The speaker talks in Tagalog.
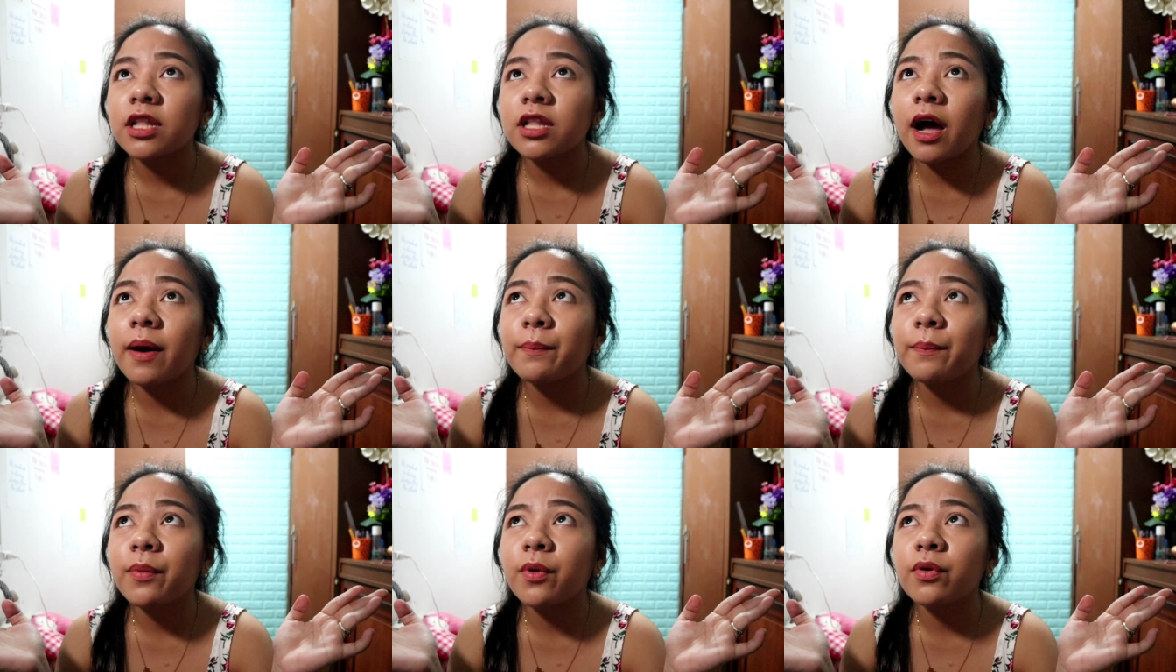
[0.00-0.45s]

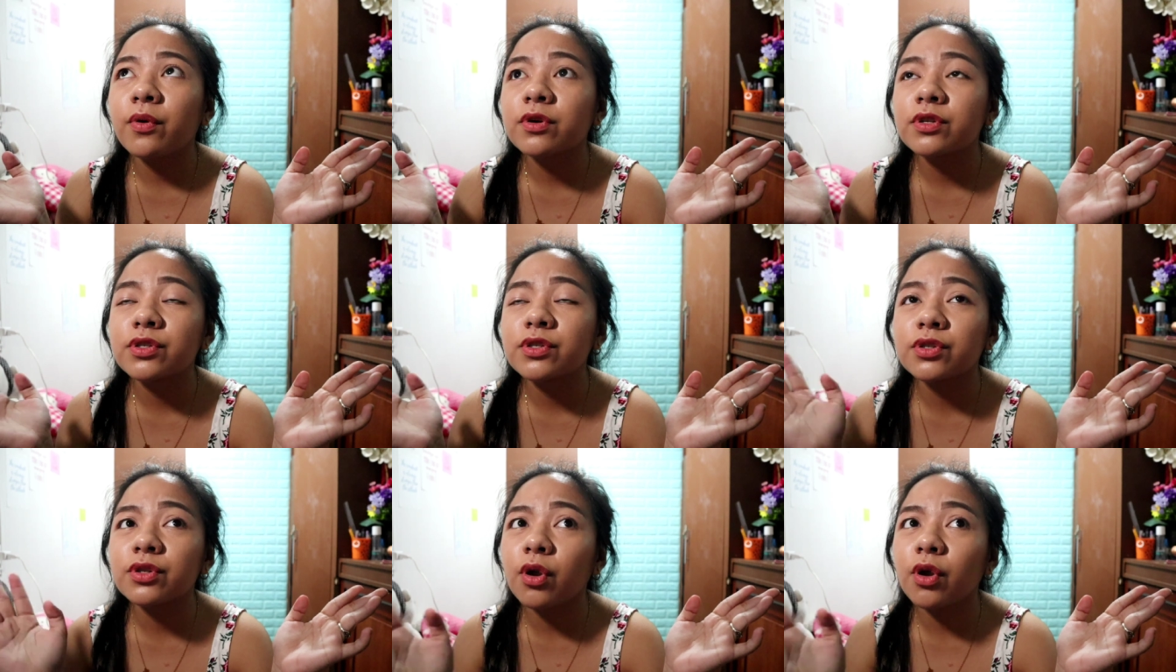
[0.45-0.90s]

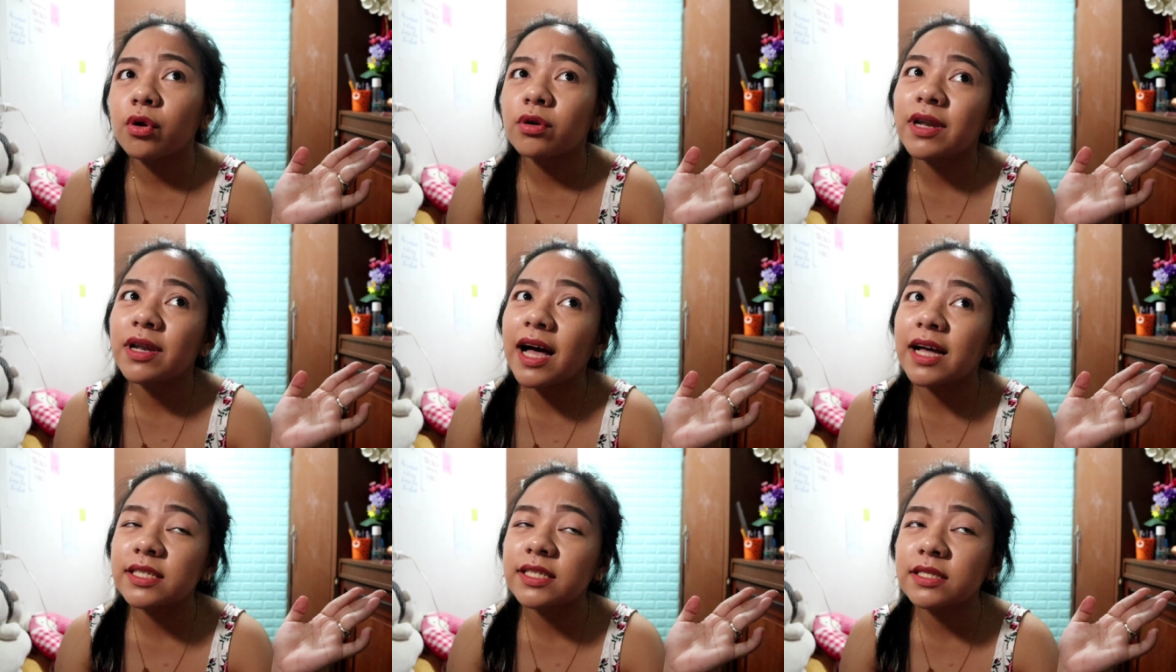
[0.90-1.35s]
Tapos,
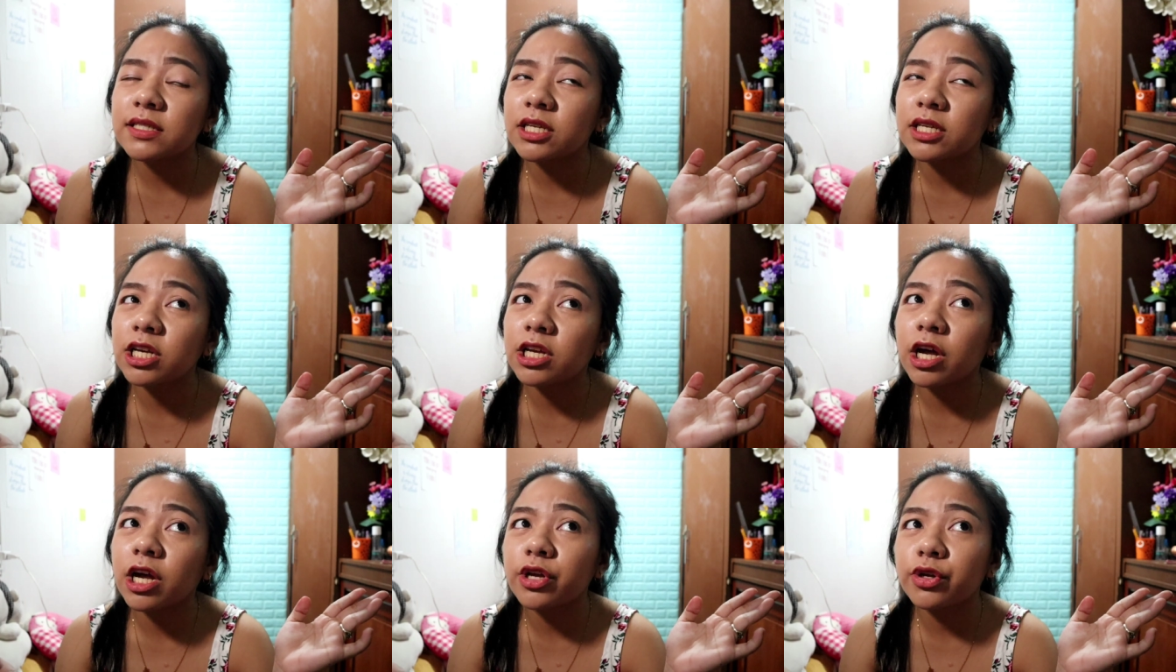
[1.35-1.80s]

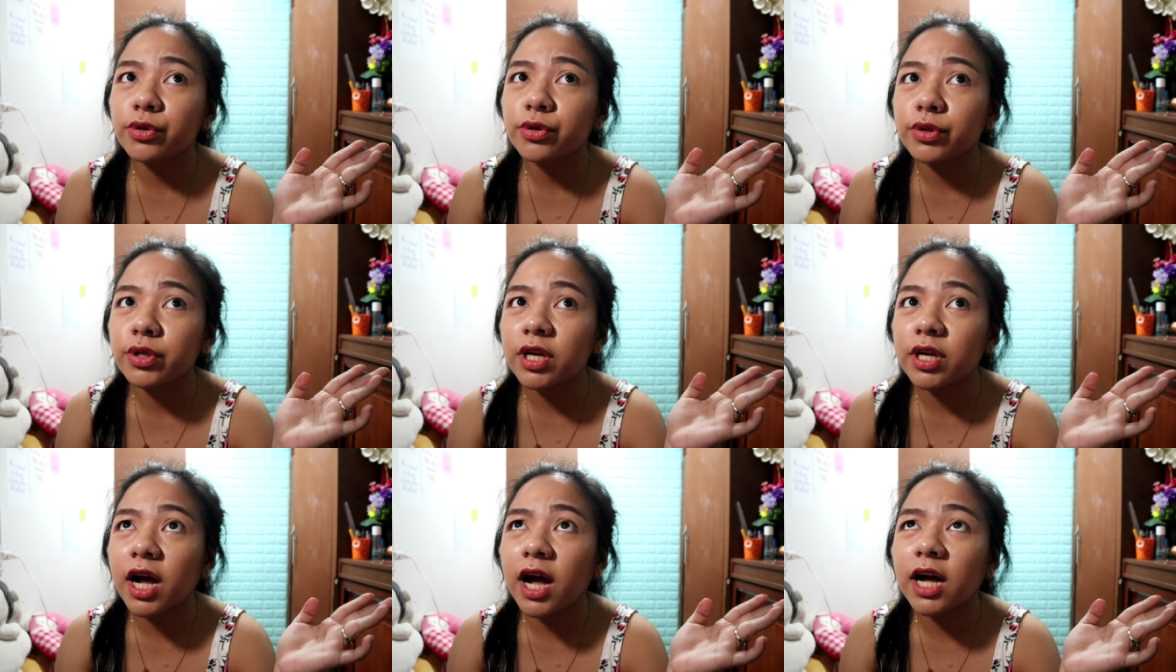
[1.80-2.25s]
long-lasting,
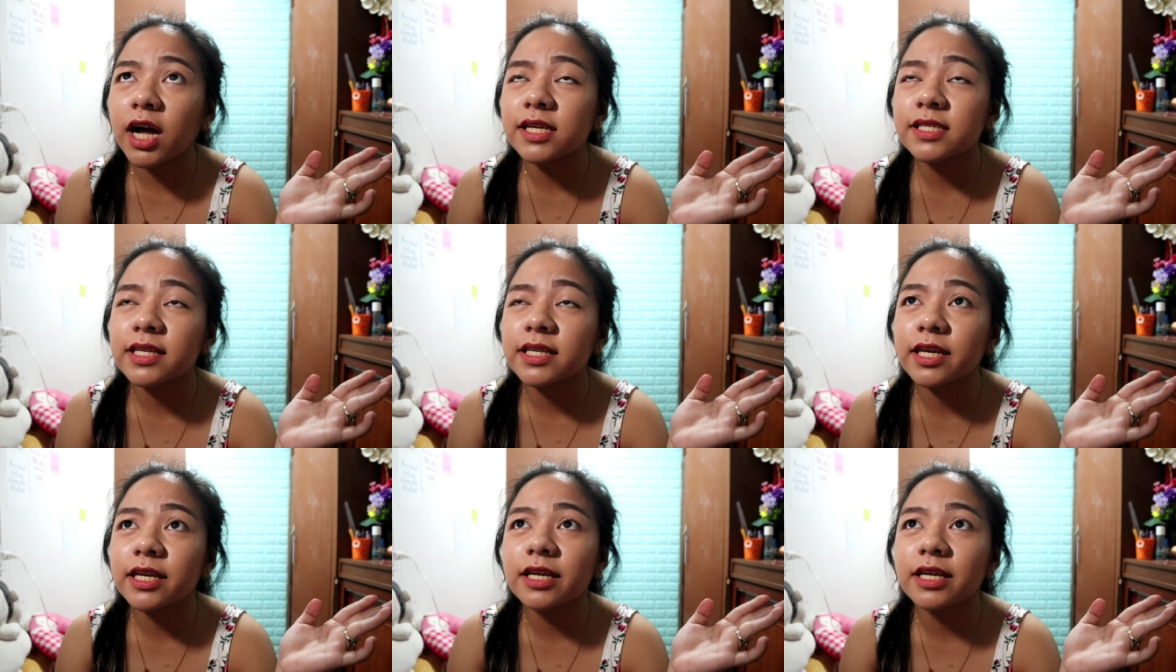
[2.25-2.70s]
ayun nga,
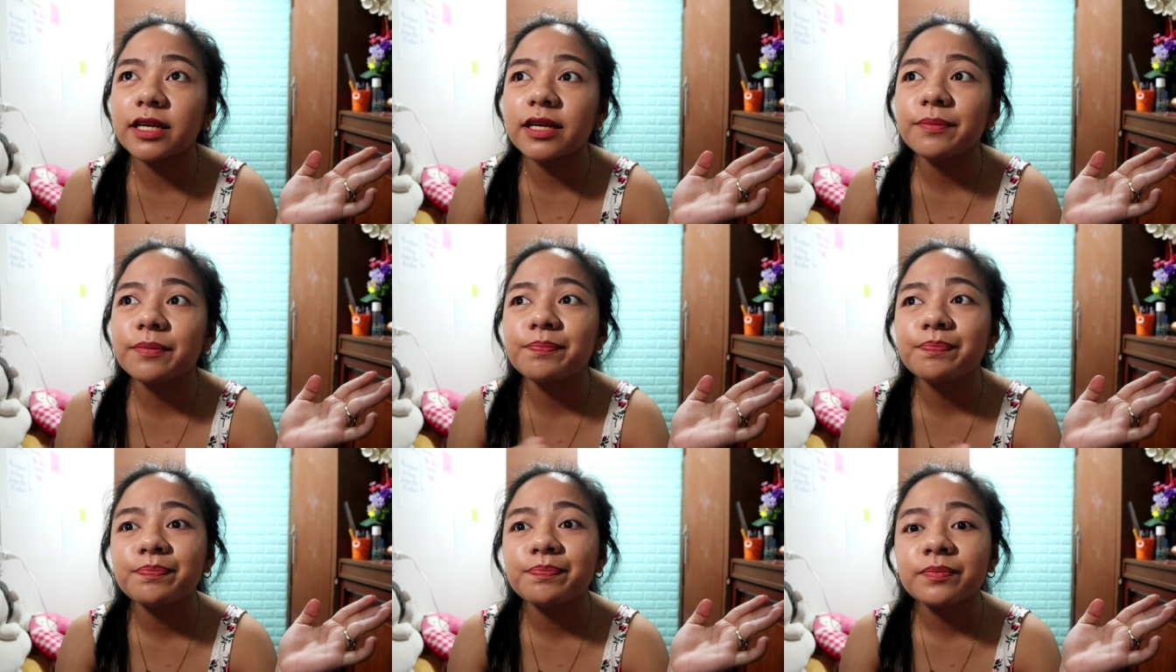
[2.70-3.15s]
kasi